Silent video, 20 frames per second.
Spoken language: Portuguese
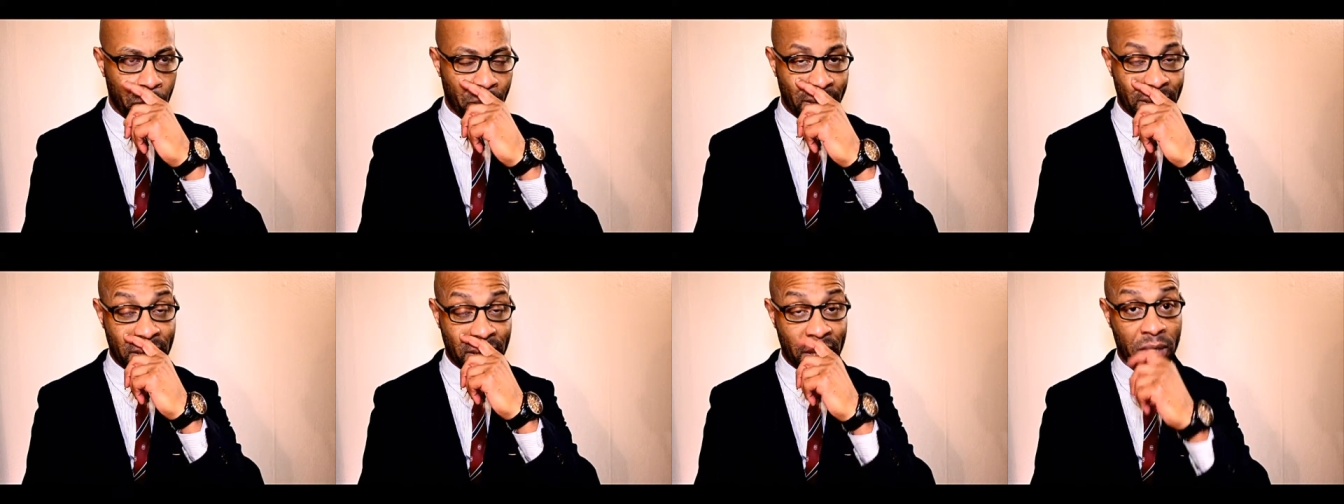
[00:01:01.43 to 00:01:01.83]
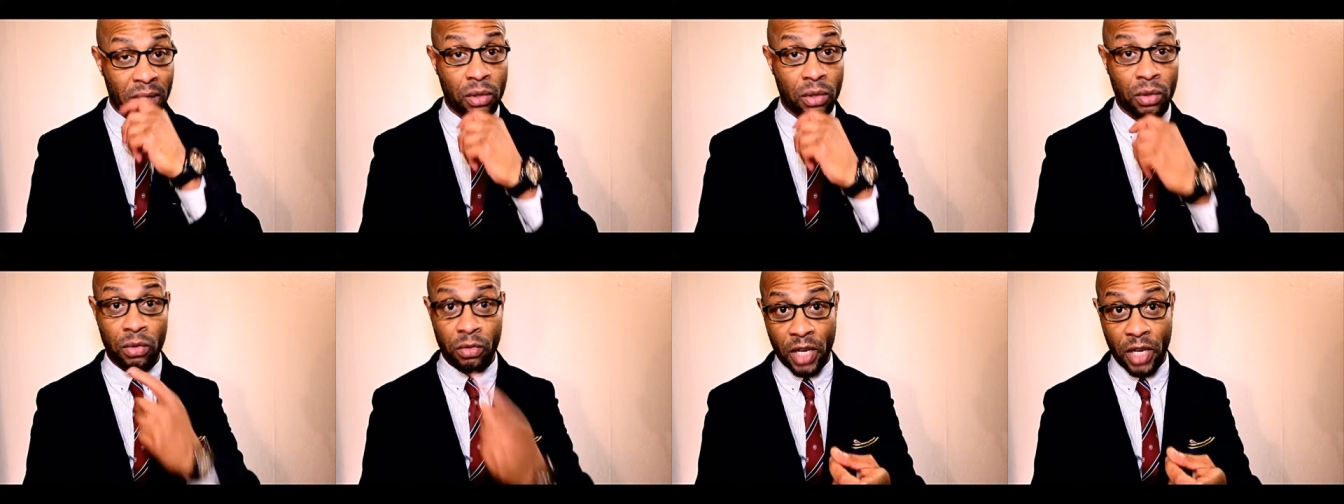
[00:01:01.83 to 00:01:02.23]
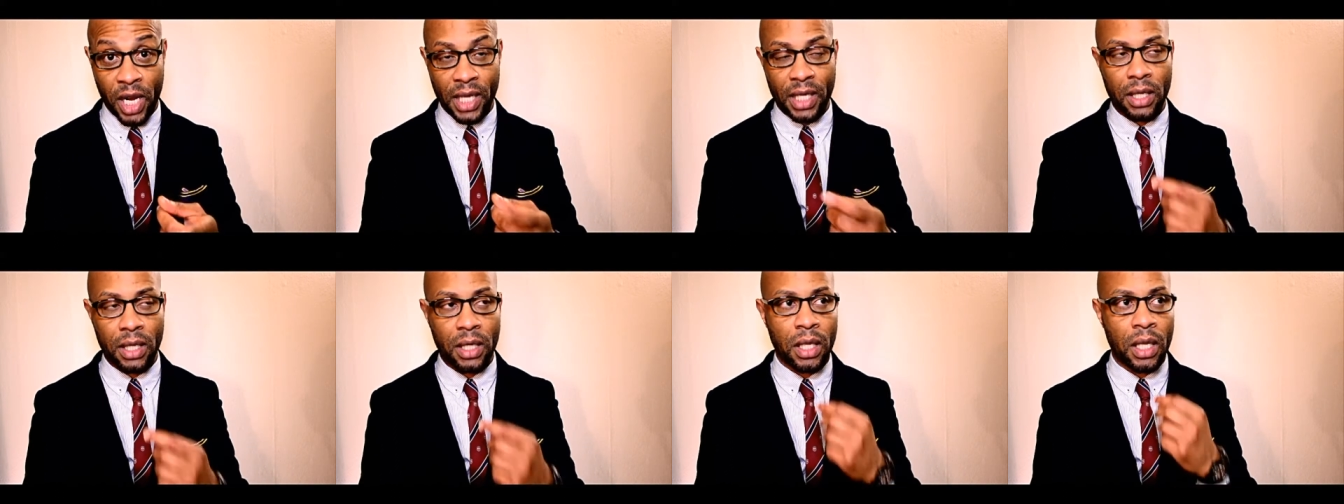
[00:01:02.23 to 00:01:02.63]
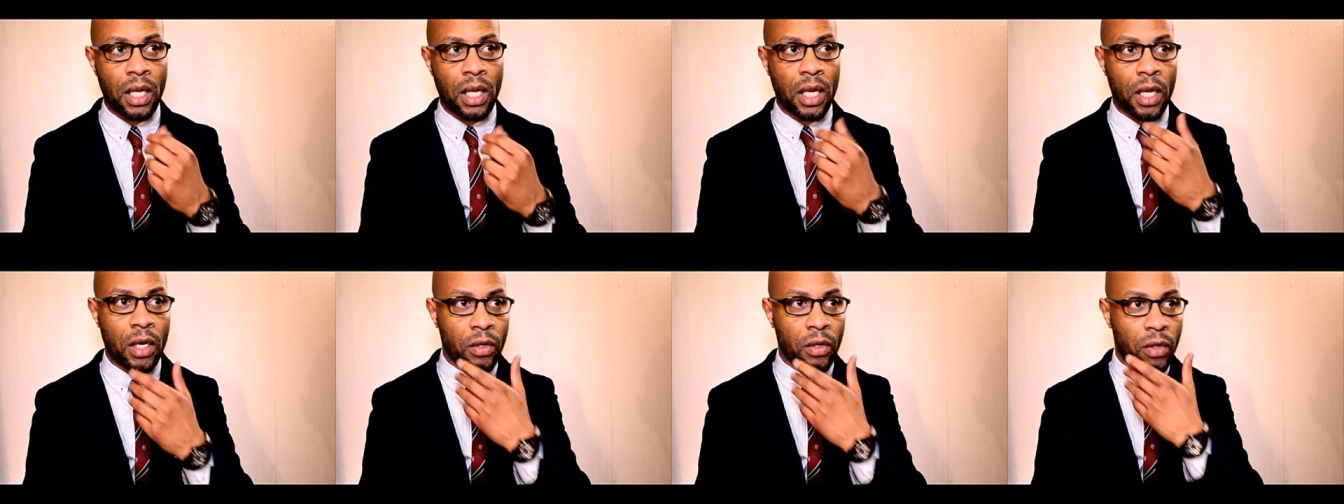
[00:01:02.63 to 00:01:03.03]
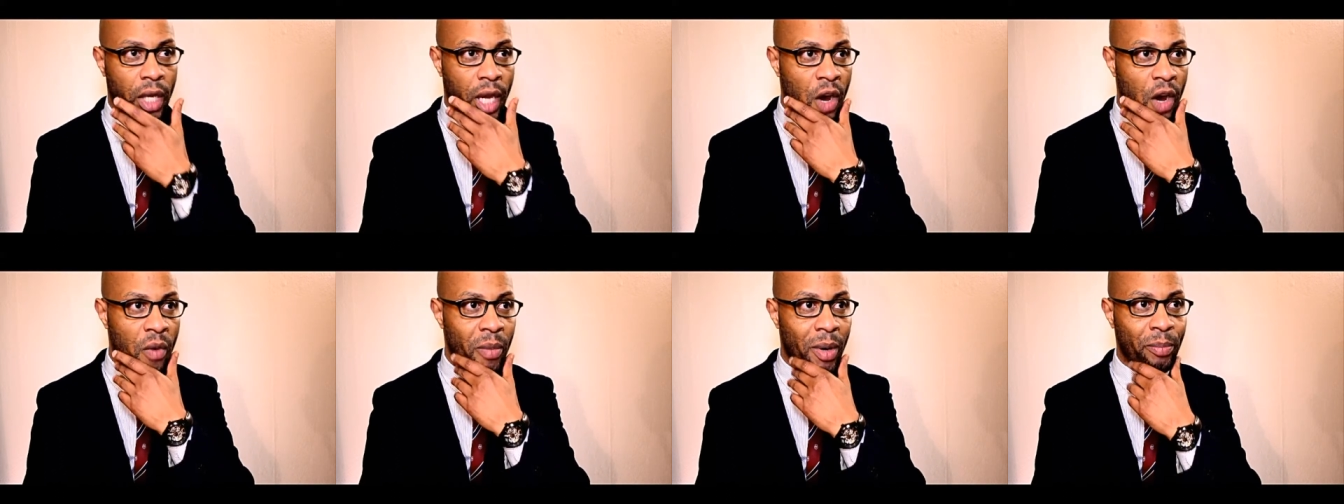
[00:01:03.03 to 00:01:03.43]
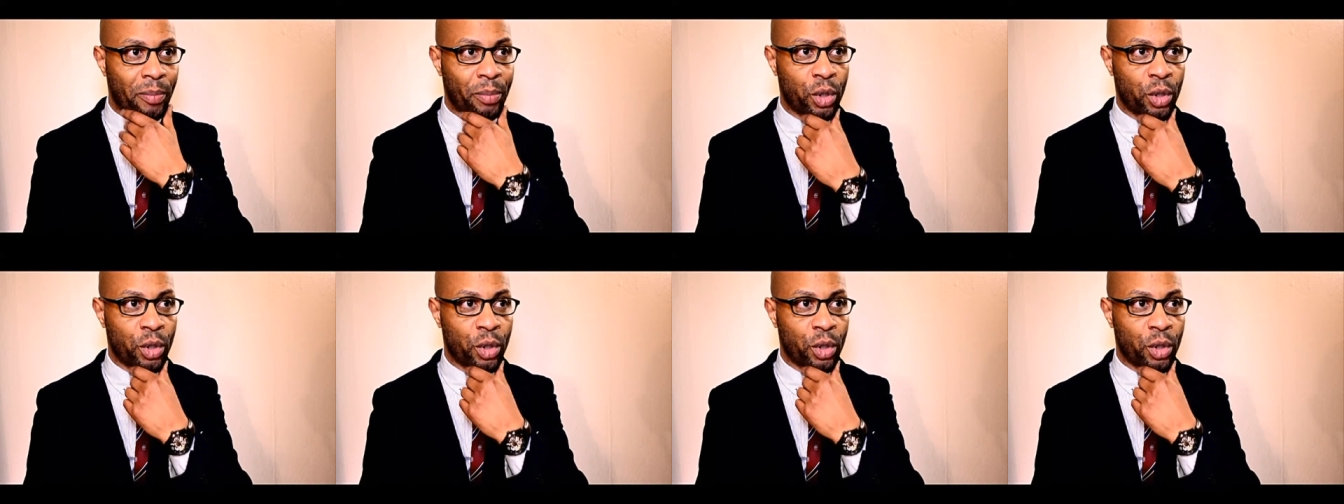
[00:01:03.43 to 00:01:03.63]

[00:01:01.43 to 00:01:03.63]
Patrício Trovada, é uma